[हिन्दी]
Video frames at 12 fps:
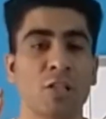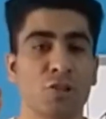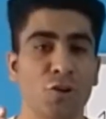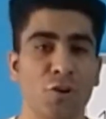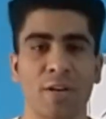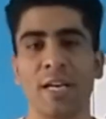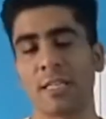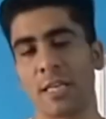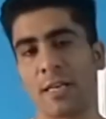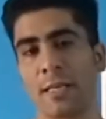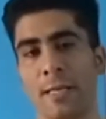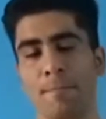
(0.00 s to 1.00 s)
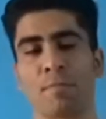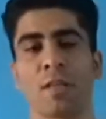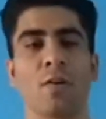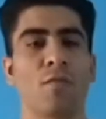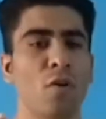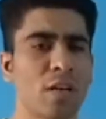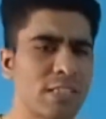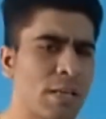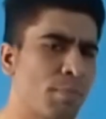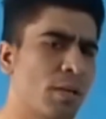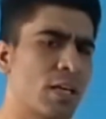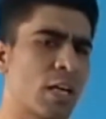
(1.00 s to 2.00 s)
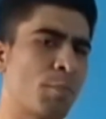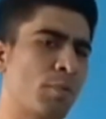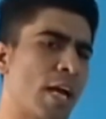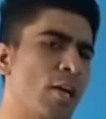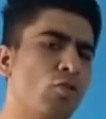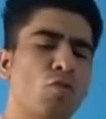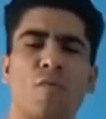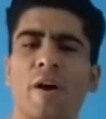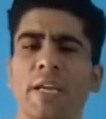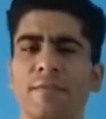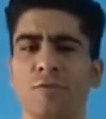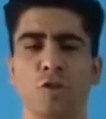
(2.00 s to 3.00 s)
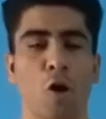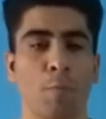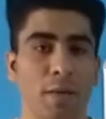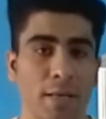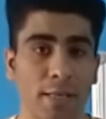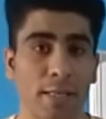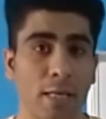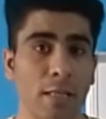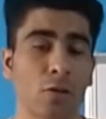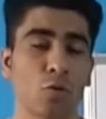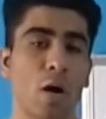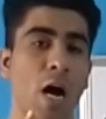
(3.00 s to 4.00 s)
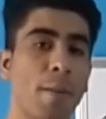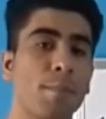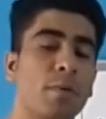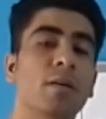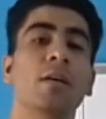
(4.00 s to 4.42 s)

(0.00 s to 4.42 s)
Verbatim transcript: जनरेट करने हैं फॉर एग्जाम्पल अगर आप नाइन टू फाइव जॉब कर रहे हैं तो आप